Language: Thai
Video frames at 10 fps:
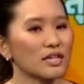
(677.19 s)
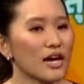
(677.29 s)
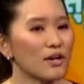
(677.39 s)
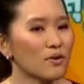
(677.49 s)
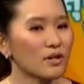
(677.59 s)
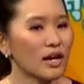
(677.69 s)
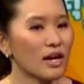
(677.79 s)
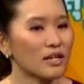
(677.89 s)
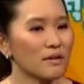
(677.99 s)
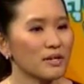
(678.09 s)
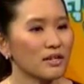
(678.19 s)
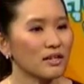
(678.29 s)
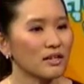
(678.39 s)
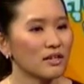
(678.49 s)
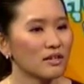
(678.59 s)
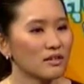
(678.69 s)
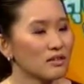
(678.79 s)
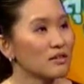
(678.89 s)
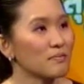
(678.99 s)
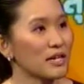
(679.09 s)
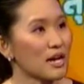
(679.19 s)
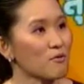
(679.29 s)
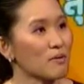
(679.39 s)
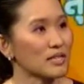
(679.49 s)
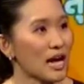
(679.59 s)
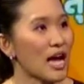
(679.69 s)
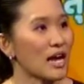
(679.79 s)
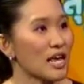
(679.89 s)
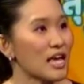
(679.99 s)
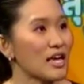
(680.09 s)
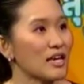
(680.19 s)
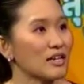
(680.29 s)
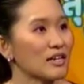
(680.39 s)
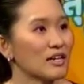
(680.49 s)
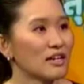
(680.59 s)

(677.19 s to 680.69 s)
จะให้คนไข้ที่เป็นหืดไปทำความสะอาดเอง